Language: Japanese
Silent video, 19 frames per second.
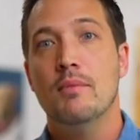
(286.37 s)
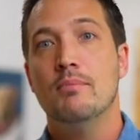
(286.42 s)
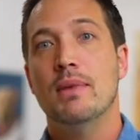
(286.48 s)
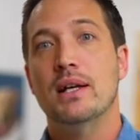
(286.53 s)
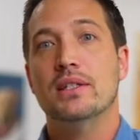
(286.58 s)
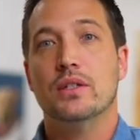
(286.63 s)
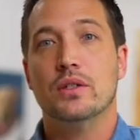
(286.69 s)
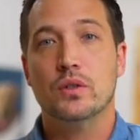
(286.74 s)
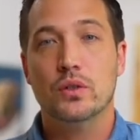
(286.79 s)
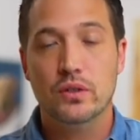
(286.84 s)

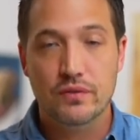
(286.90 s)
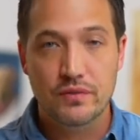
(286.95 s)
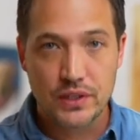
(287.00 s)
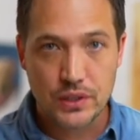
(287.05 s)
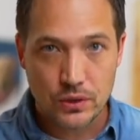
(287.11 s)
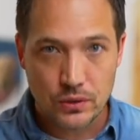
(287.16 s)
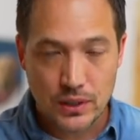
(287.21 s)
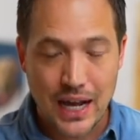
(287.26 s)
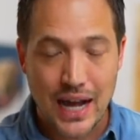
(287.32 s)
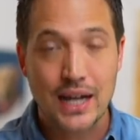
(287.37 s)
まずその
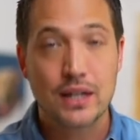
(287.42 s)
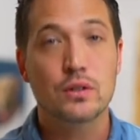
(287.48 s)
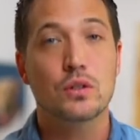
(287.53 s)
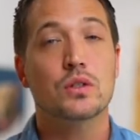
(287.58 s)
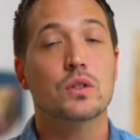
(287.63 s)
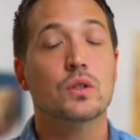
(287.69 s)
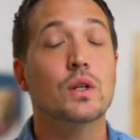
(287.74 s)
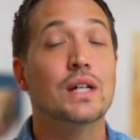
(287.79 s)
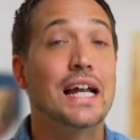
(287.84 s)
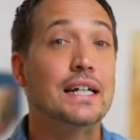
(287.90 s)
ビジョンがあると
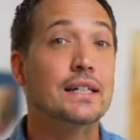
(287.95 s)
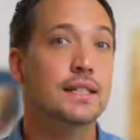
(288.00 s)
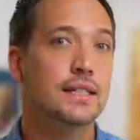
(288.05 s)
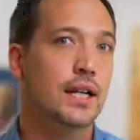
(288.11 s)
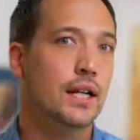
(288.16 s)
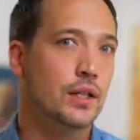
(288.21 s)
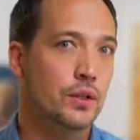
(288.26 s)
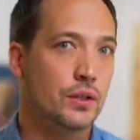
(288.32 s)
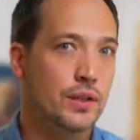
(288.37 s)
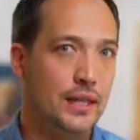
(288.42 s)
すごい楽に
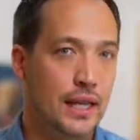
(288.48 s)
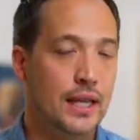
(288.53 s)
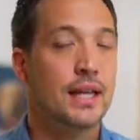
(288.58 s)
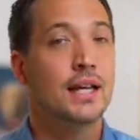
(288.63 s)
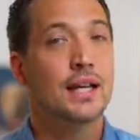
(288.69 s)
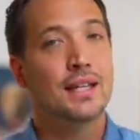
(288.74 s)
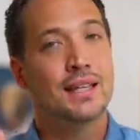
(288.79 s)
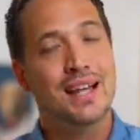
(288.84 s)
なるよって。